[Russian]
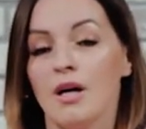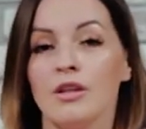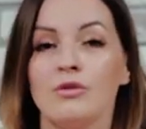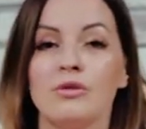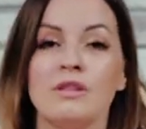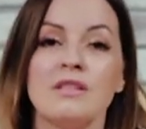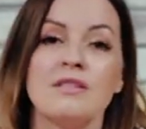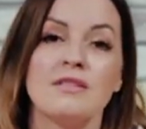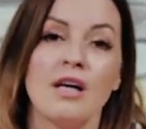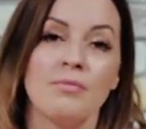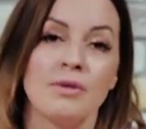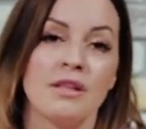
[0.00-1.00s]
Одной из
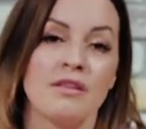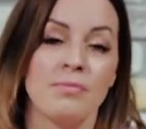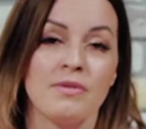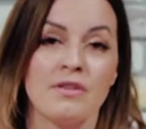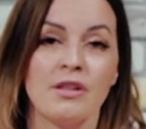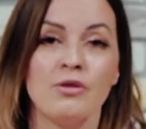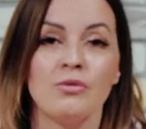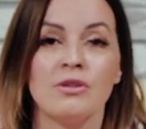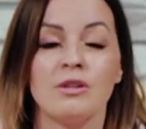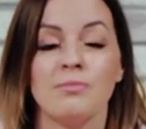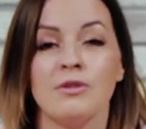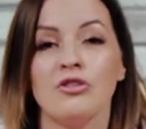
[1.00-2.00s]
самых
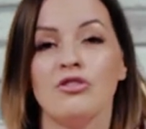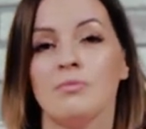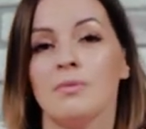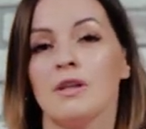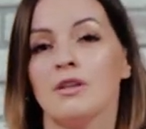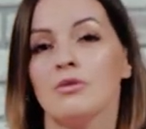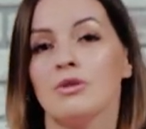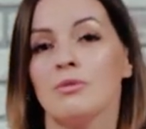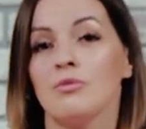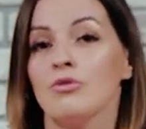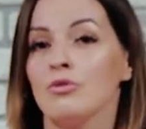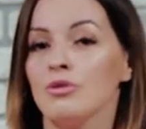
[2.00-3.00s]
распространенных причин, по
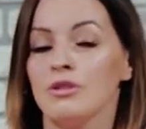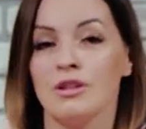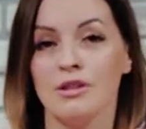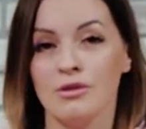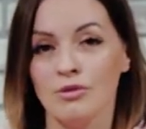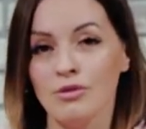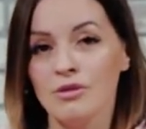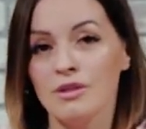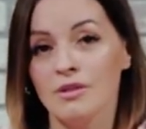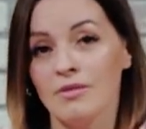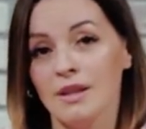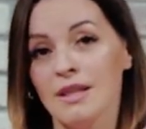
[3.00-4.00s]
которым сон не идет,
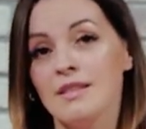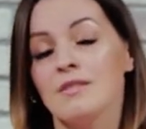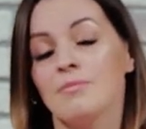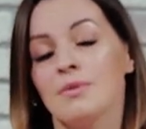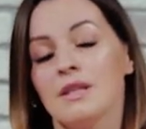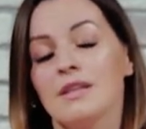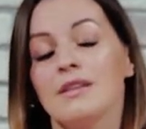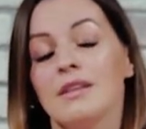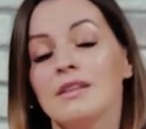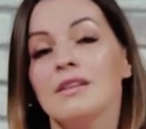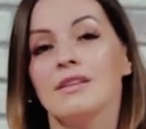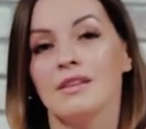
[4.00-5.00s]
является
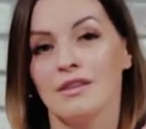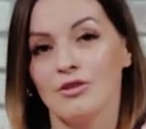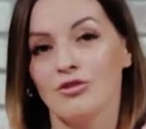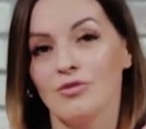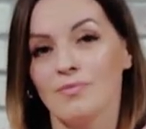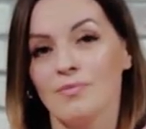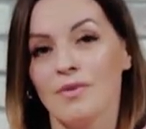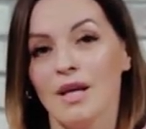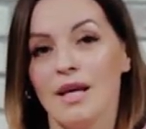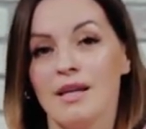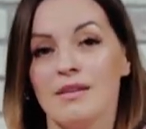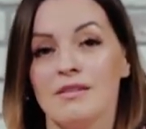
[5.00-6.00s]
переедание на ночь.
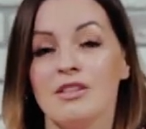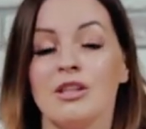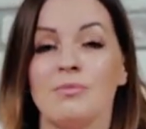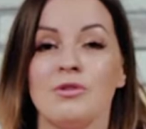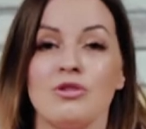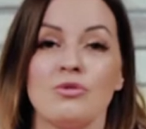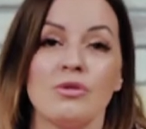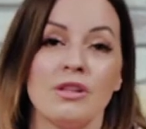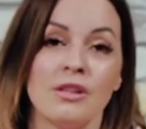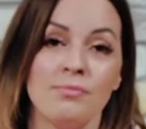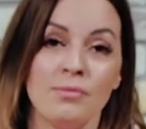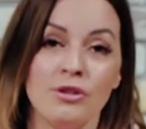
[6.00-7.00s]
Слишком
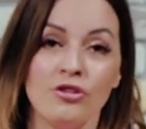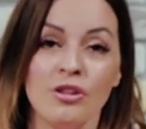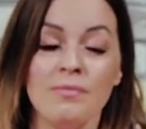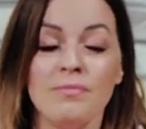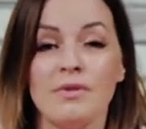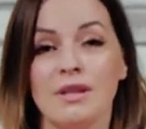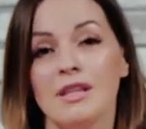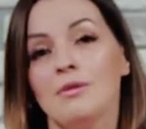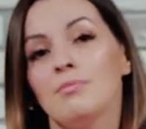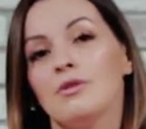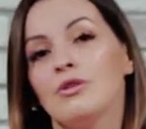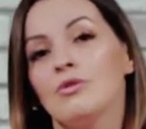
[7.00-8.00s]
тяжелая пища, и
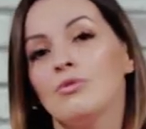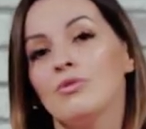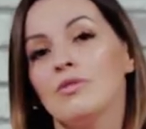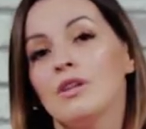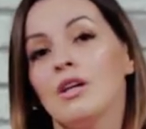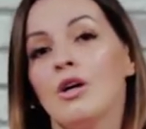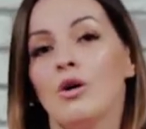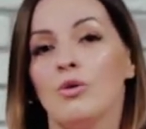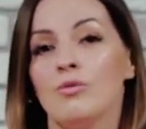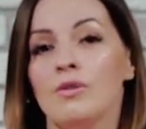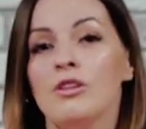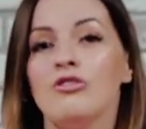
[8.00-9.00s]
перекусы,
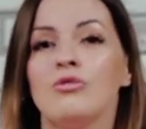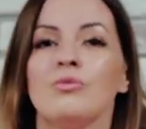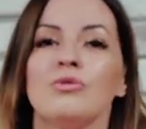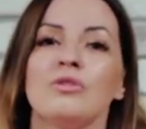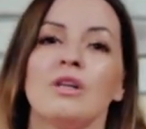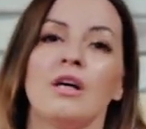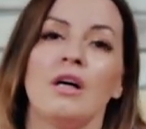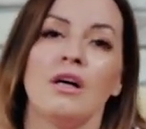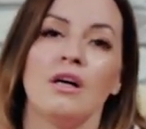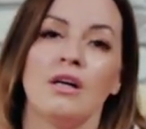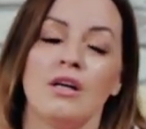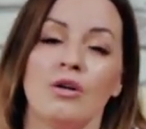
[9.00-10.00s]
увеличивают
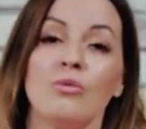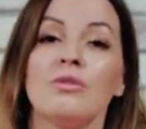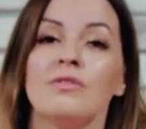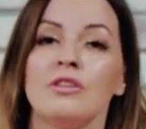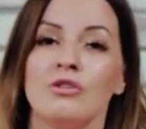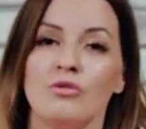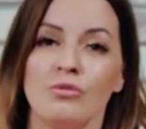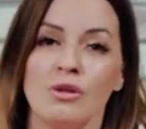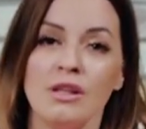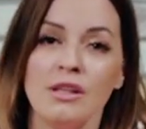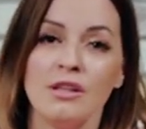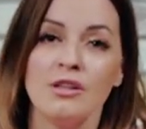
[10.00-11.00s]
а, уровень
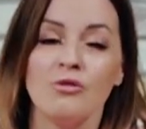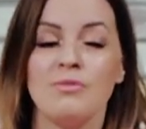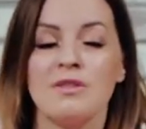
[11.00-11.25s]
инсулина, и